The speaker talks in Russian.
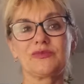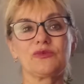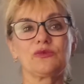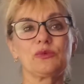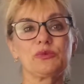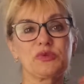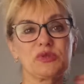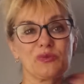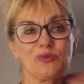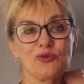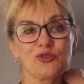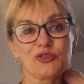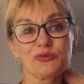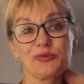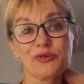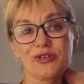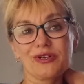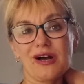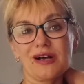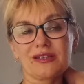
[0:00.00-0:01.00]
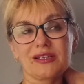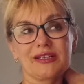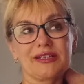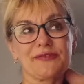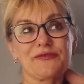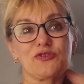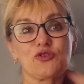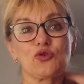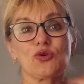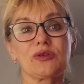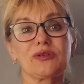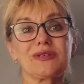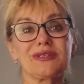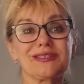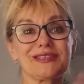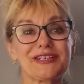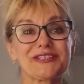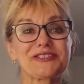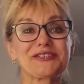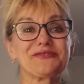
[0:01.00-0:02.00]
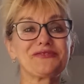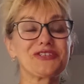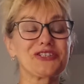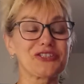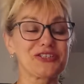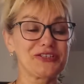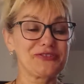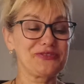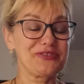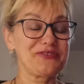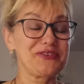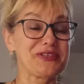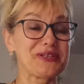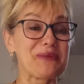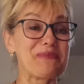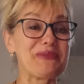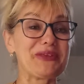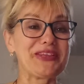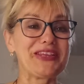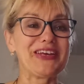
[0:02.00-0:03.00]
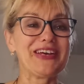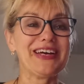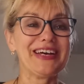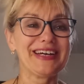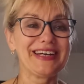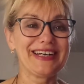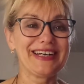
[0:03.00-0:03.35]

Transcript: в общем, может быть, как-то это все из нас и вышли все витамины.